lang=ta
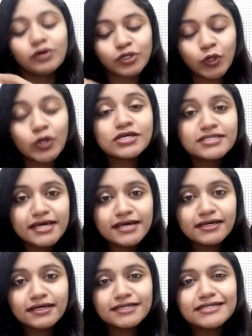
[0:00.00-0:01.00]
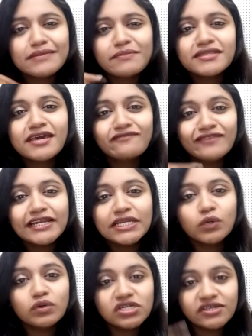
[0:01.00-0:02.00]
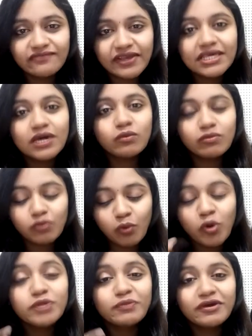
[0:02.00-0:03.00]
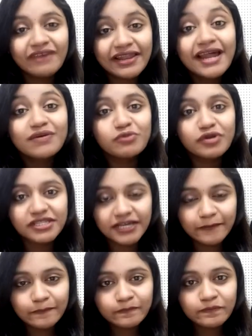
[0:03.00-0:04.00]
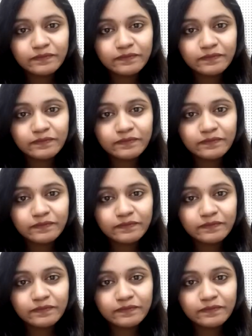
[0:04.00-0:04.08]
ஒரு குழந்த நிம்மதியாக வீட்டை விட்டு வெளியே ஓடி போய் விளையாட முடியுதா